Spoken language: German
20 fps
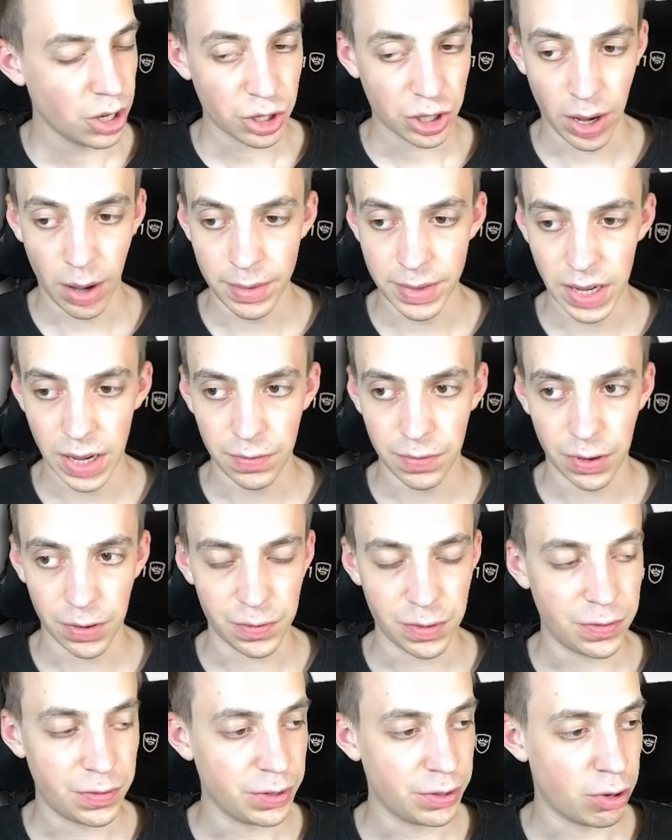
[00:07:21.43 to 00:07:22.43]
Ich schreibe jetzt einfach,
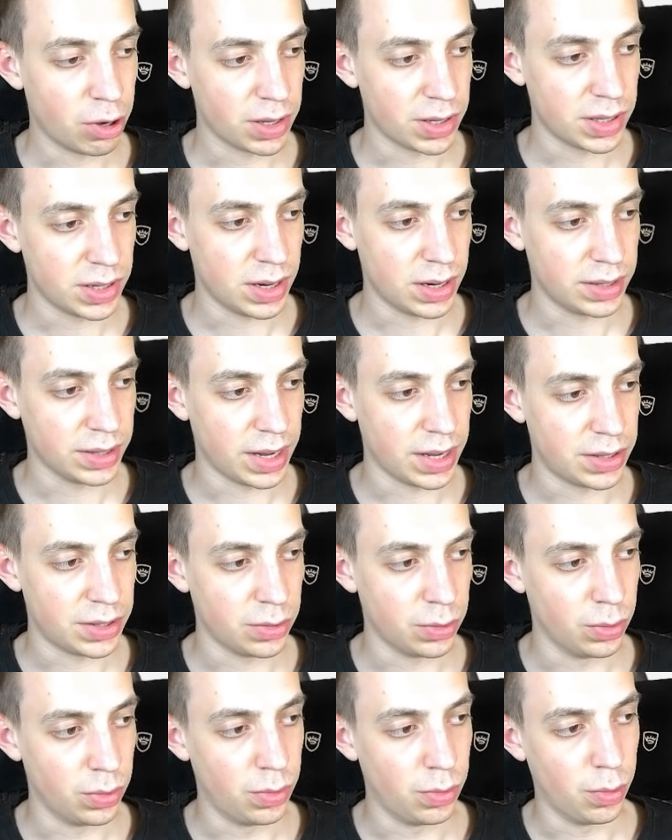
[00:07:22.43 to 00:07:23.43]
wie viel kostet
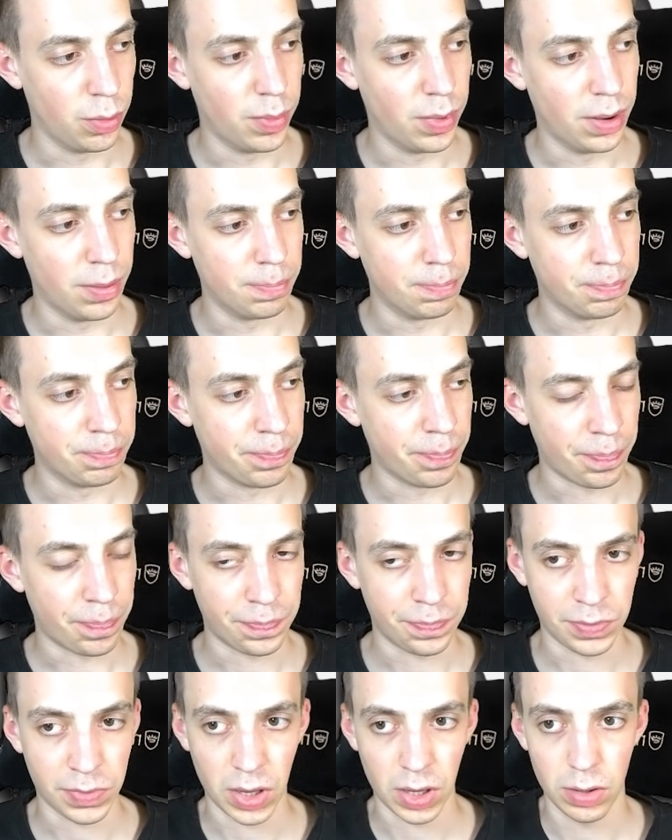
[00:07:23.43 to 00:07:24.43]
Adresse und Nummer.
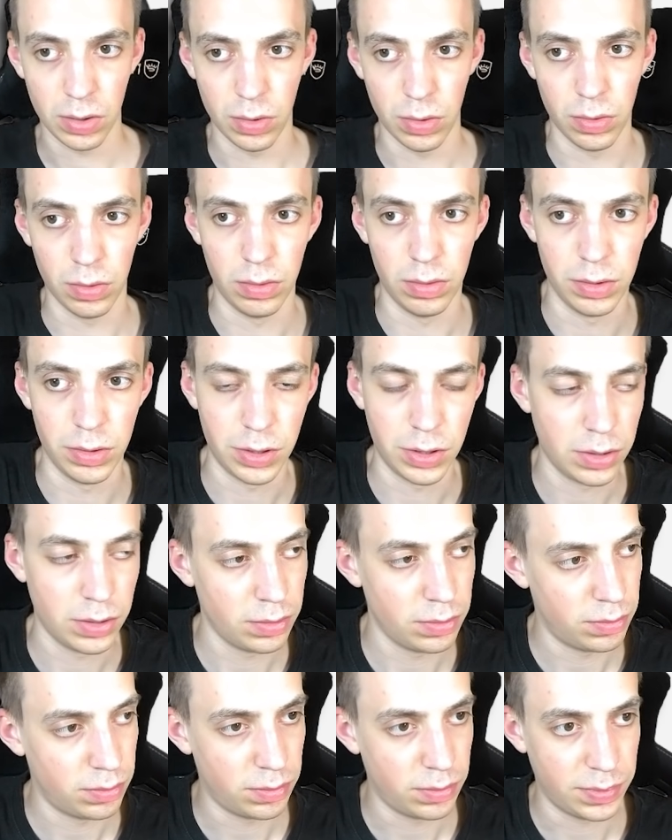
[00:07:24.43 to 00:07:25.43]
Und
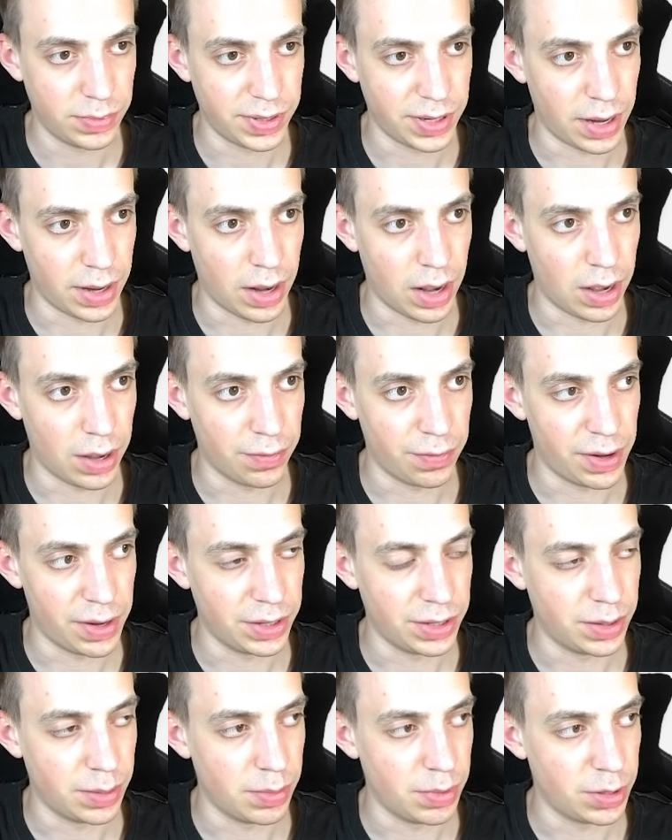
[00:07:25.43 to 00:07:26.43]
danach werde
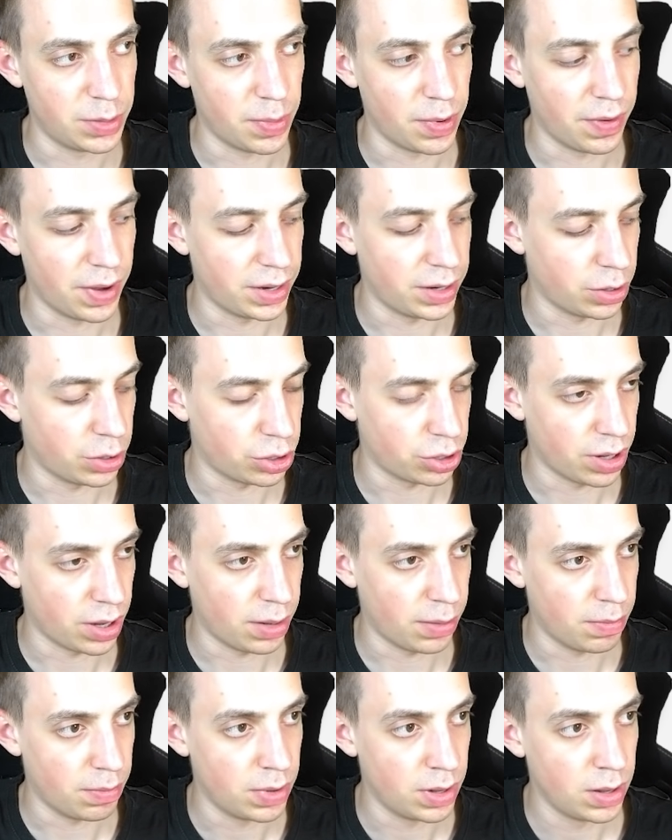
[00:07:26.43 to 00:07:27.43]
ich dem nicht mehr
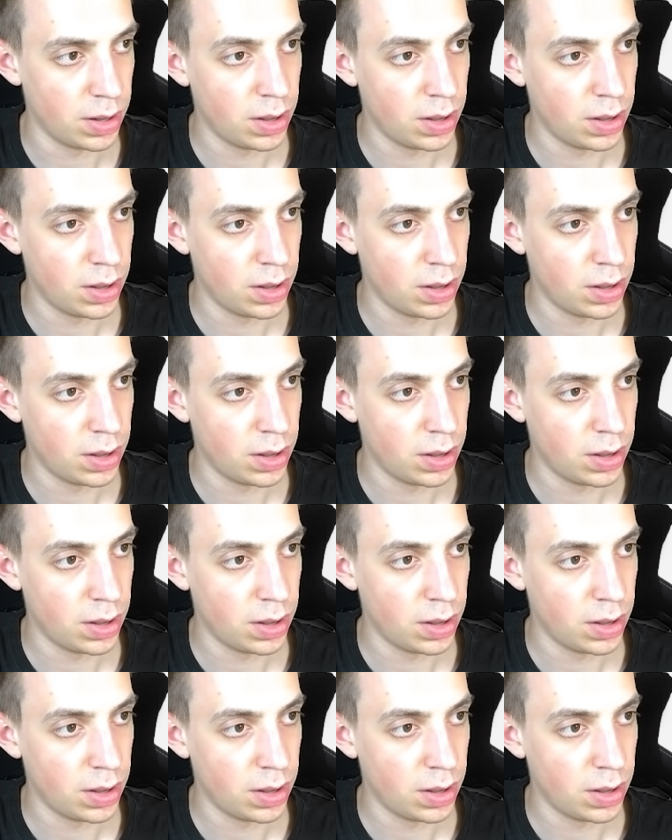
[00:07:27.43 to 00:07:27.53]
weiterschreiben.